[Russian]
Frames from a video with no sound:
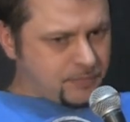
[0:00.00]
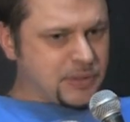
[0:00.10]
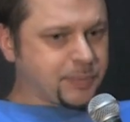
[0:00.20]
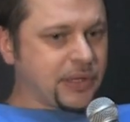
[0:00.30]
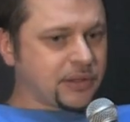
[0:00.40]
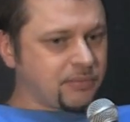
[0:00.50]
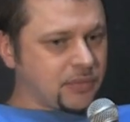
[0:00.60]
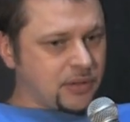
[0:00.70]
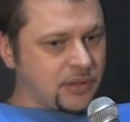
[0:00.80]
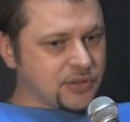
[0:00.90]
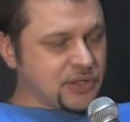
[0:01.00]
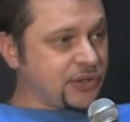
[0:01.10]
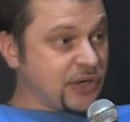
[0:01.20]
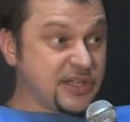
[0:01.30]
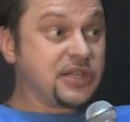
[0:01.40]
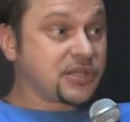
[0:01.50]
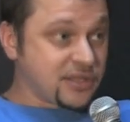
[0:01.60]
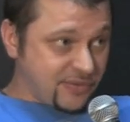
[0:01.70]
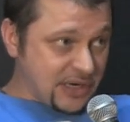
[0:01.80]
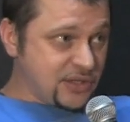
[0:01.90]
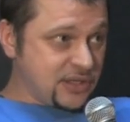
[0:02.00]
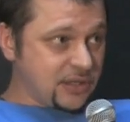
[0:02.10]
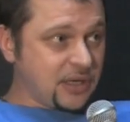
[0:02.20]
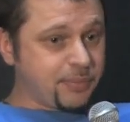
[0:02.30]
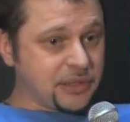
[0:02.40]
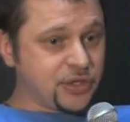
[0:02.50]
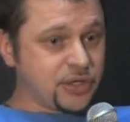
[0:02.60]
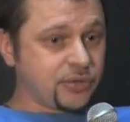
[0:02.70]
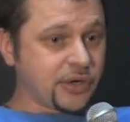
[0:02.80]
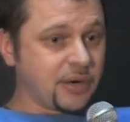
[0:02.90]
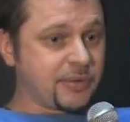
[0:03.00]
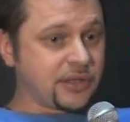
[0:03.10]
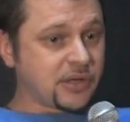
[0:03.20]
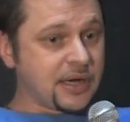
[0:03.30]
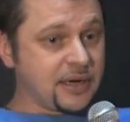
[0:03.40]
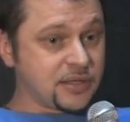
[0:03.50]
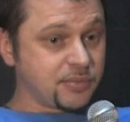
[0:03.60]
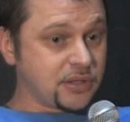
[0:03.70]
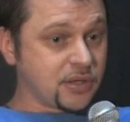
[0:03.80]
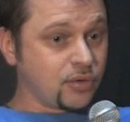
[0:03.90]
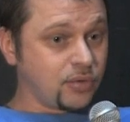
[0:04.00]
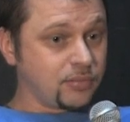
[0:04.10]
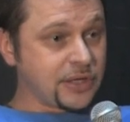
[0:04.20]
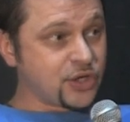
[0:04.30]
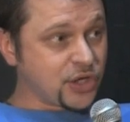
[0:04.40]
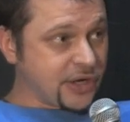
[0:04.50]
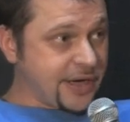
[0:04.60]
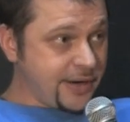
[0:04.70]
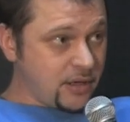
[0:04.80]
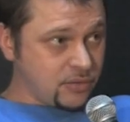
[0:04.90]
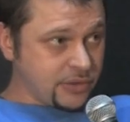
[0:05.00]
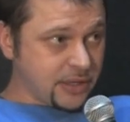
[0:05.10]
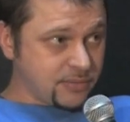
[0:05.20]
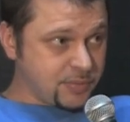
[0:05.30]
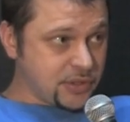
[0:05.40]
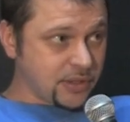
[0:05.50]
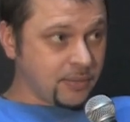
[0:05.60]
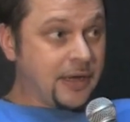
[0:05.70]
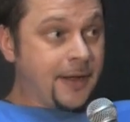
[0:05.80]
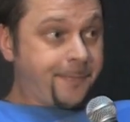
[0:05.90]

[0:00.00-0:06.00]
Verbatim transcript: бесплатном а, центре, единственном в России, да, по лечению наркомании алкоголизма, это дом Надежды на горе, вот рядом с Питером.